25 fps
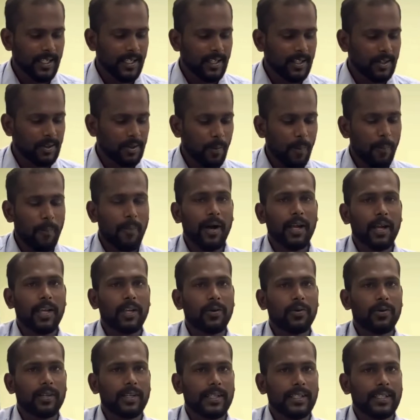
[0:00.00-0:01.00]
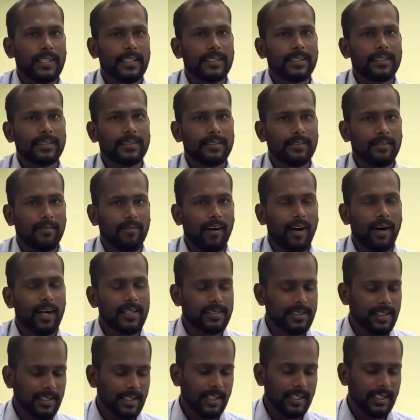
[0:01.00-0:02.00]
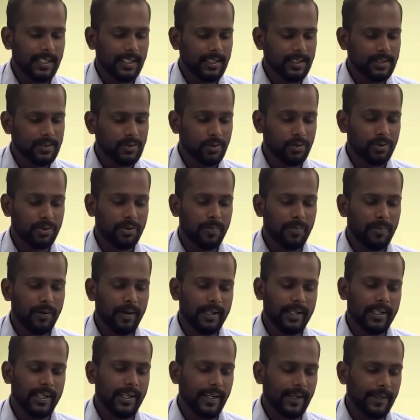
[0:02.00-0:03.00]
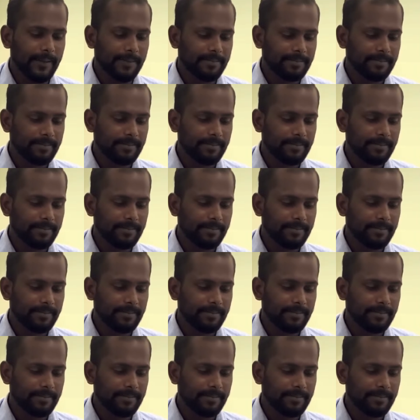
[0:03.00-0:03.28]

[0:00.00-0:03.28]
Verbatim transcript: துப்பாக்கி ஒன்றை எடுத்து வாஞ்ச தீர சுட்டு பார்க்கிறேன்